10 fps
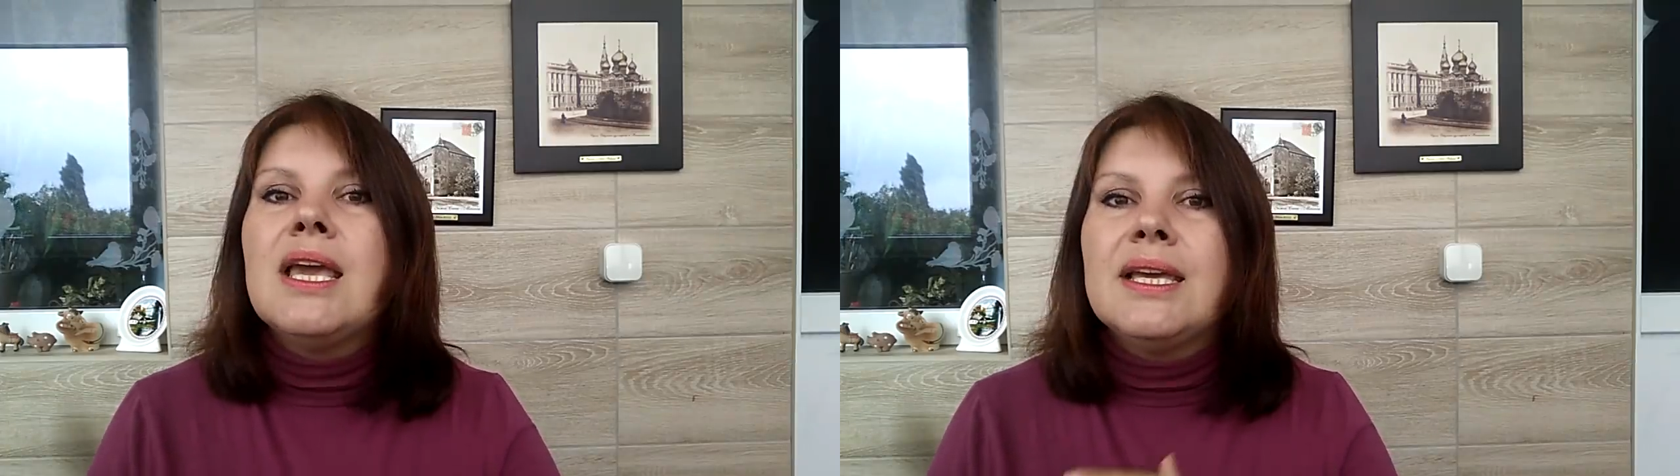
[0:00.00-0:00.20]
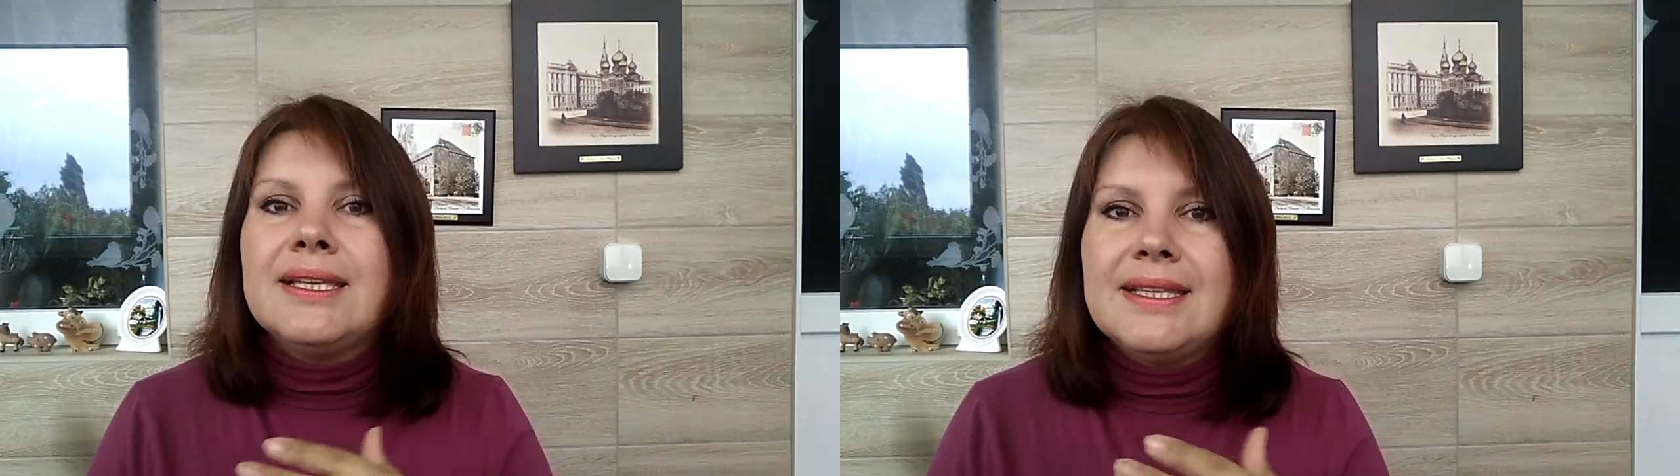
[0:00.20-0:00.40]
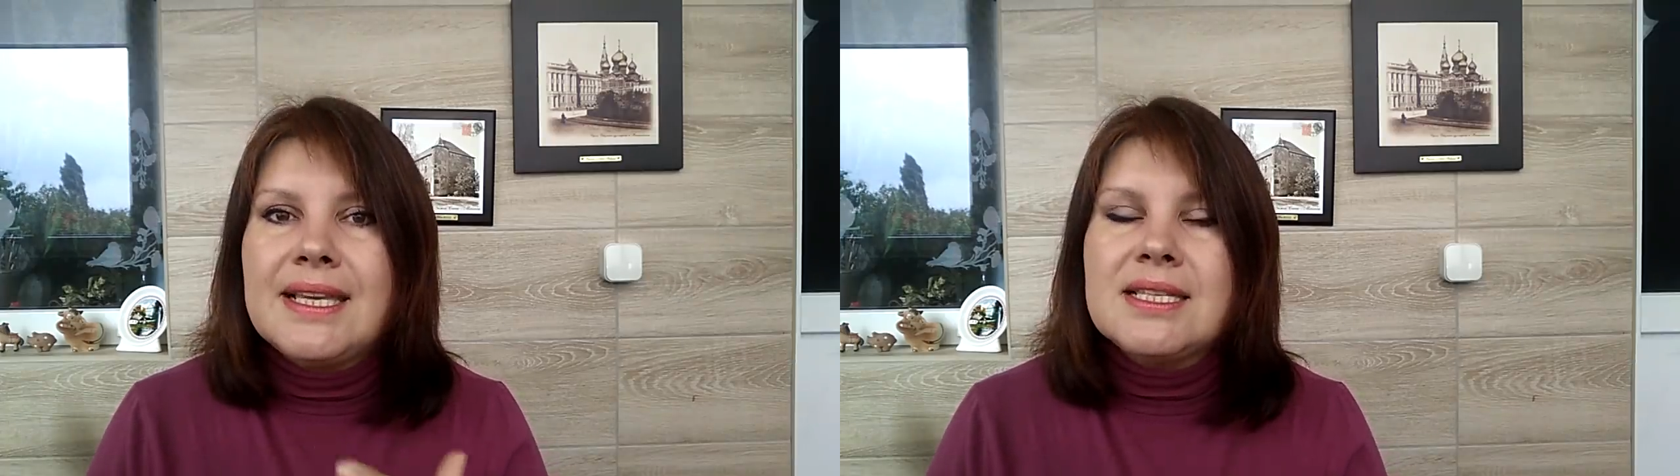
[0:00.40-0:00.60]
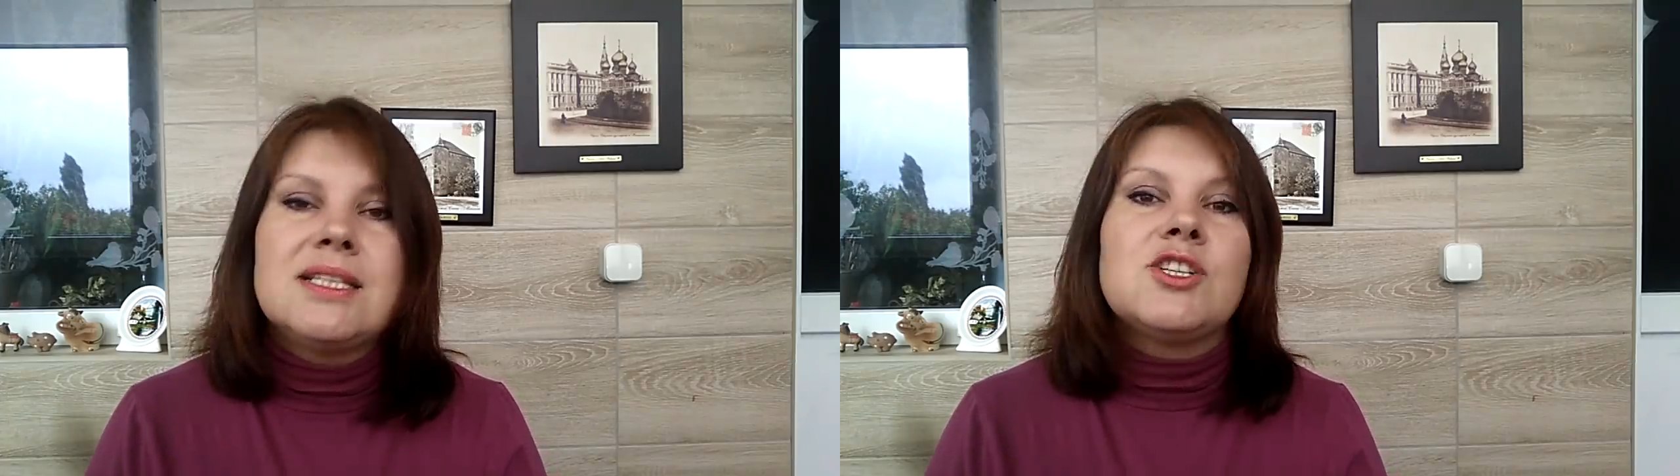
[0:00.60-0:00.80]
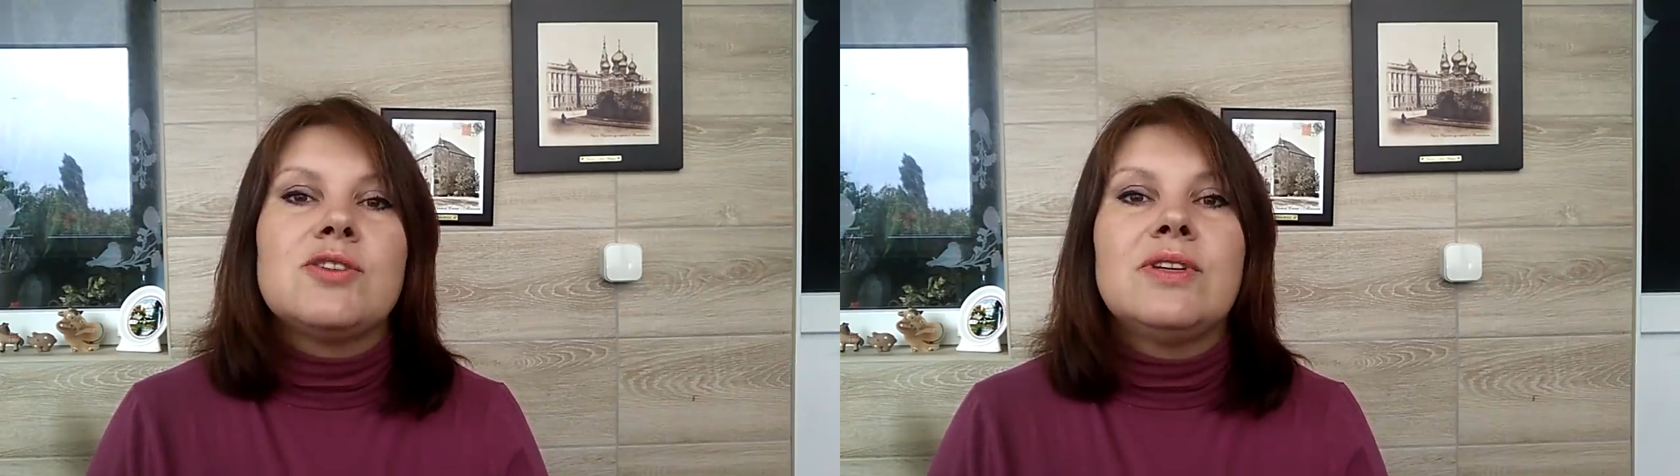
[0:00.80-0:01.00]

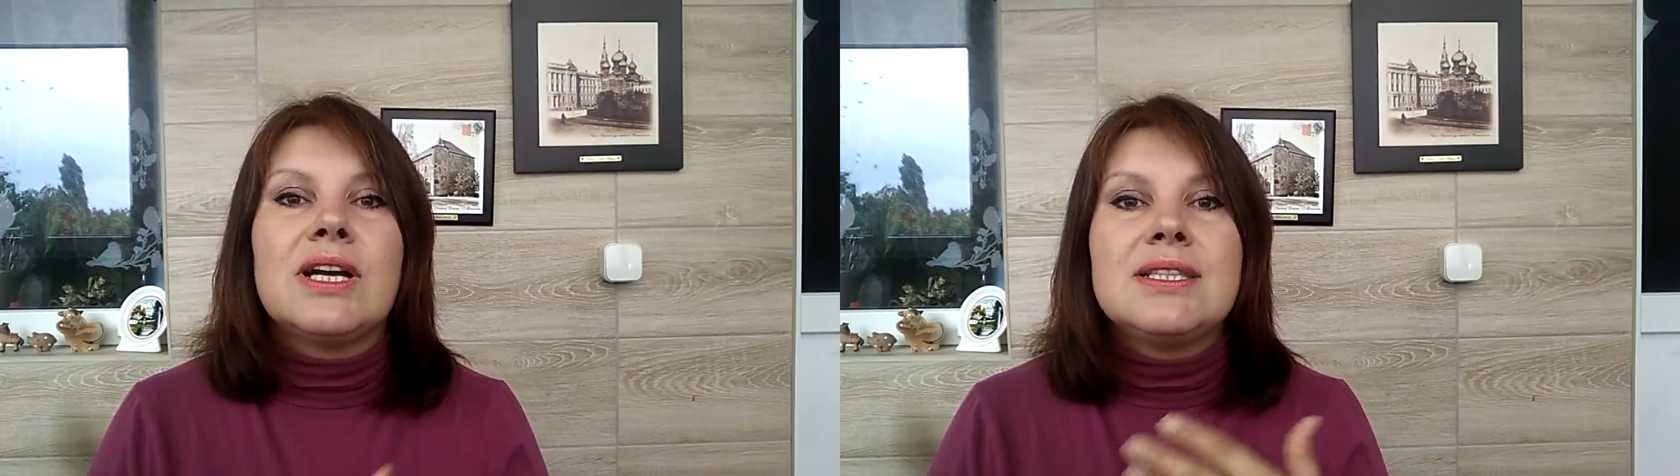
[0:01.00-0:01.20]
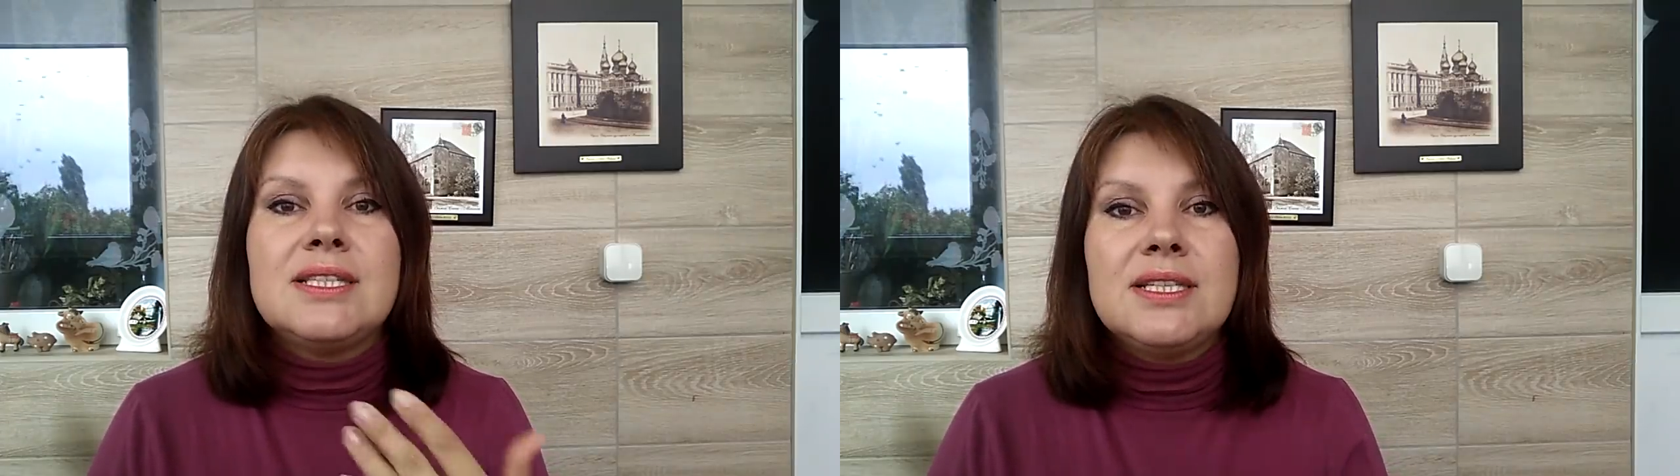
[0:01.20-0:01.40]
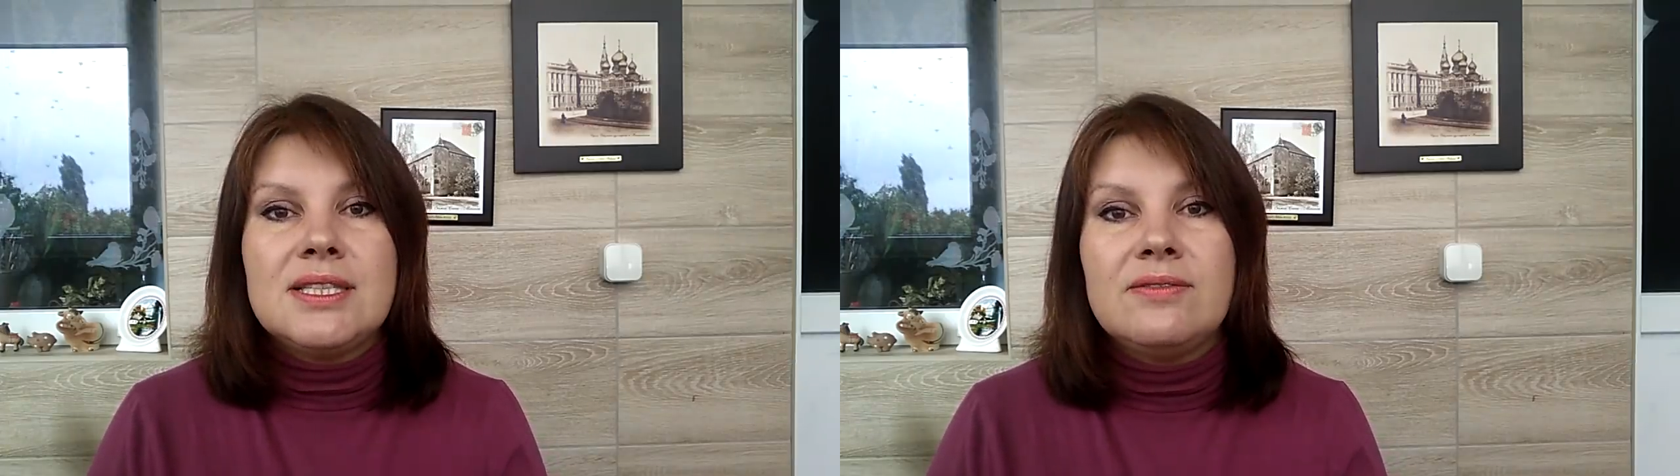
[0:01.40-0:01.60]
Если же вы хотите